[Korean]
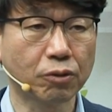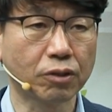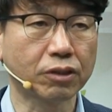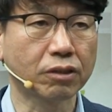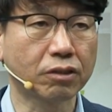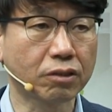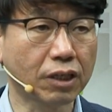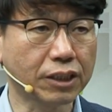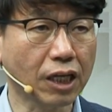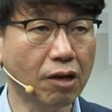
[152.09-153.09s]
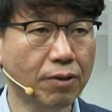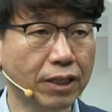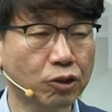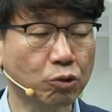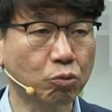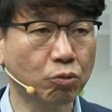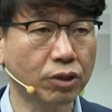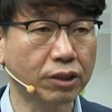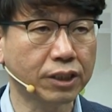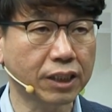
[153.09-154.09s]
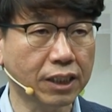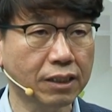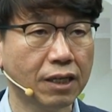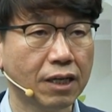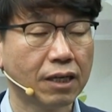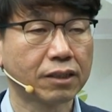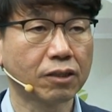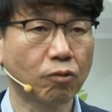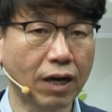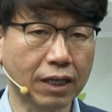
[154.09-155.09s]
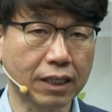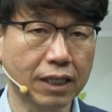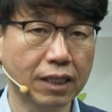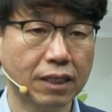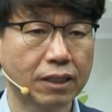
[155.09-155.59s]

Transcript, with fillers: 어떤 그러한 사회에서 주어진 어떤 관계,